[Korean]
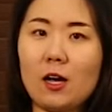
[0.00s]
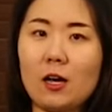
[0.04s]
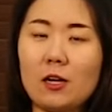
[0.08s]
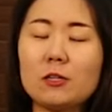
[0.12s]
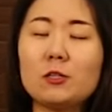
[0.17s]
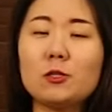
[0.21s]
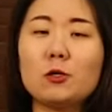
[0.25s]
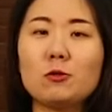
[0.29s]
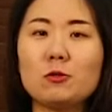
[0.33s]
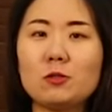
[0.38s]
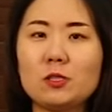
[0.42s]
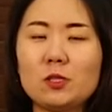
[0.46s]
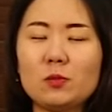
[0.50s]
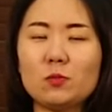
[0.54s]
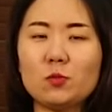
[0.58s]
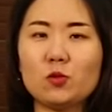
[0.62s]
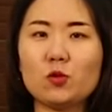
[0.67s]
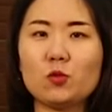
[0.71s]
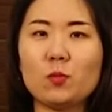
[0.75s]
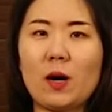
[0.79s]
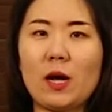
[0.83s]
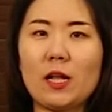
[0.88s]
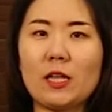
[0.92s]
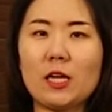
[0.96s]
아, 그런
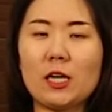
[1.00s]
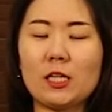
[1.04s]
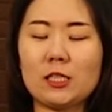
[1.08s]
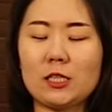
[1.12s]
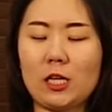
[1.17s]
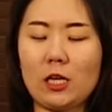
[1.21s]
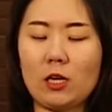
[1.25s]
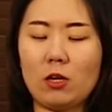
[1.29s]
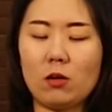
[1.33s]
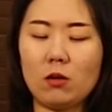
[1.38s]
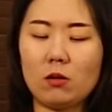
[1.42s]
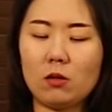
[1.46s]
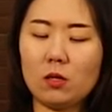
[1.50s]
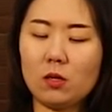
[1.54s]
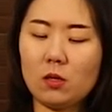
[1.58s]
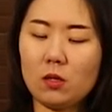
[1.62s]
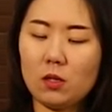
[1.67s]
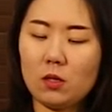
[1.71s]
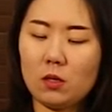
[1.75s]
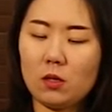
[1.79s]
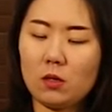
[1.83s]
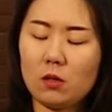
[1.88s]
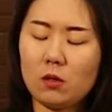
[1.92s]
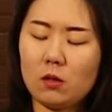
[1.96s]
질문도 많이 하세요.
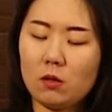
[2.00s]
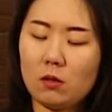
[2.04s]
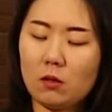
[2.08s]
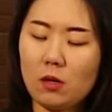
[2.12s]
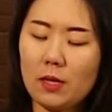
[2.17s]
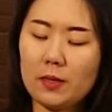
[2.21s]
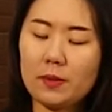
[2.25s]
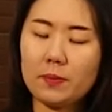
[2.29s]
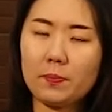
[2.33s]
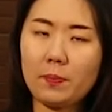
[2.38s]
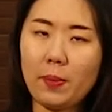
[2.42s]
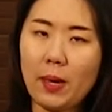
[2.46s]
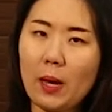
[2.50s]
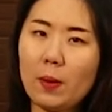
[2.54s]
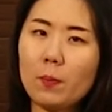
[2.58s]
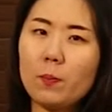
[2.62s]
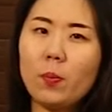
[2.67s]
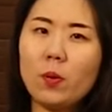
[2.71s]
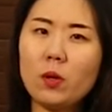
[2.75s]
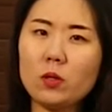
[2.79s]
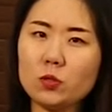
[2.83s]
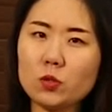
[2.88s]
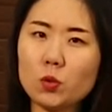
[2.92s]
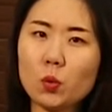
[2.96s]
한
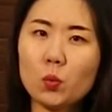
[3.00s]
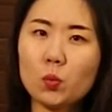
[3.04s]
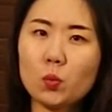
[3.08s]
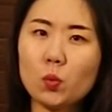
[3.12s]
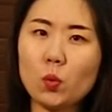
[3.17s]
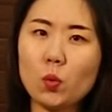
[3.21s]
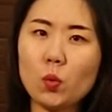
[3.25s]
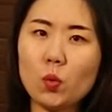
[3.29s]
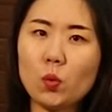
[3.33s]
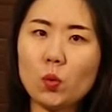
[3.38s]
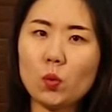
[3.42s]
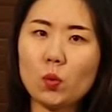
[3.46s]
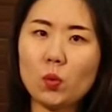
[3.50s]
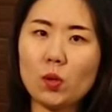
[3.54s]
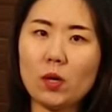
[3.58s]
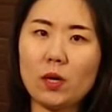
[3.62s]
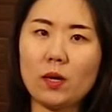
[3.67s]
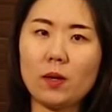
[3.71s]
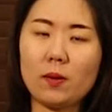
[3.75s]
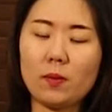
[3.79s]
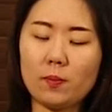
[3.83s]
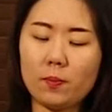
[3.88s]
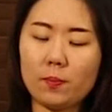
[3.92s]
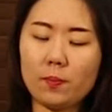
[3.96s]
100번 정도
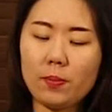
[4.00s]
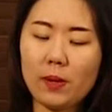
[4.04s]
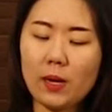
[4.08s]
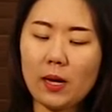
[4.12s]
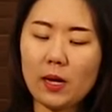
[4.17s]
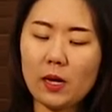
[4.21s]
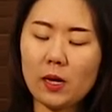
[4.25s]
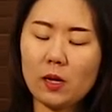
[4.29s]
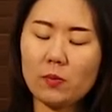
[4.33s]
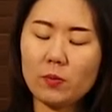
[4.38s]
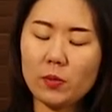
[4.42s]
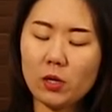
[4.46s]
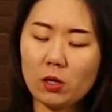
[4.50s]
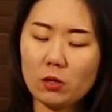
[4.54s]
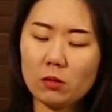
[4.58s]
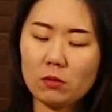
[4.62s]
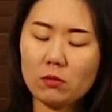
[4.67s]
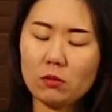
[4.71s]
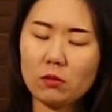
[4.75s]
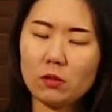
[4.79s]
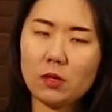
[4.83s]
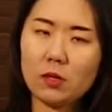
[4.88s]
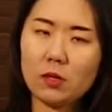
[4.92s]
네, 빨면